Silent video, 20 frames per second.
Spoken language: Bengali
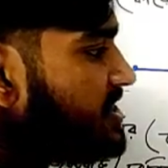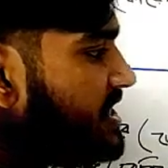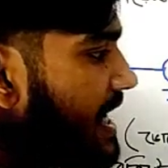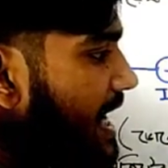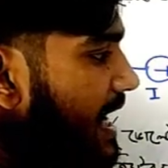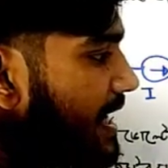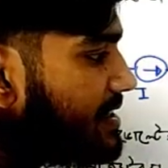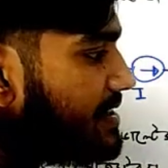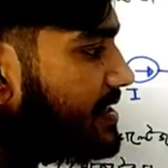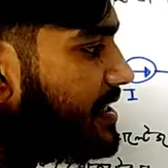
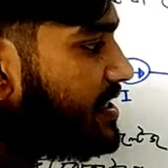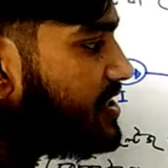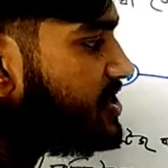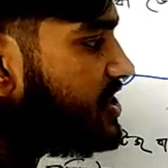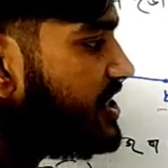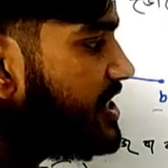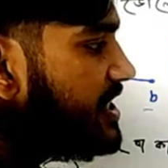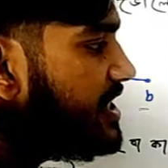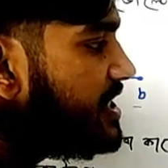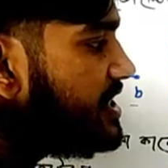সাথে
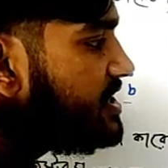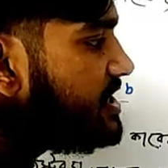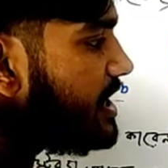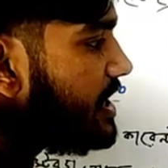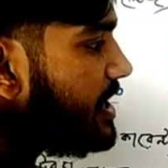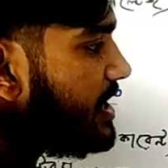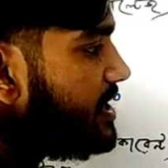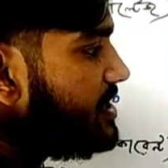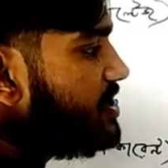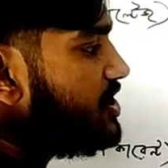সিরিজে
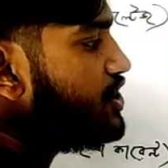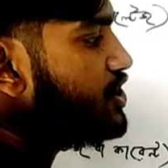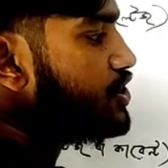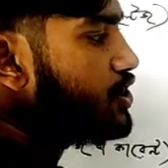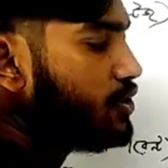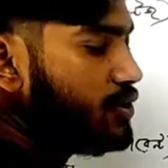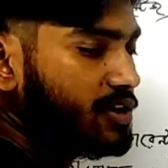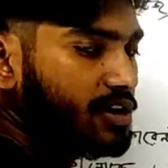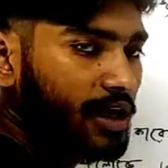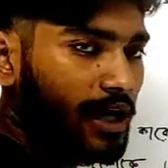
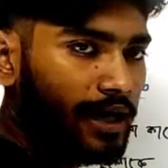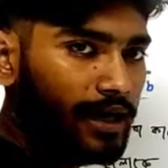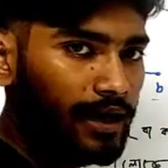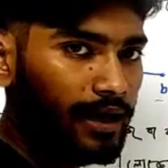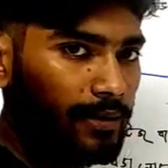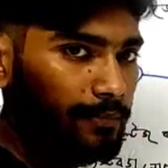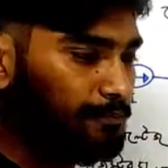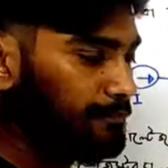রেজিস্টর থাকে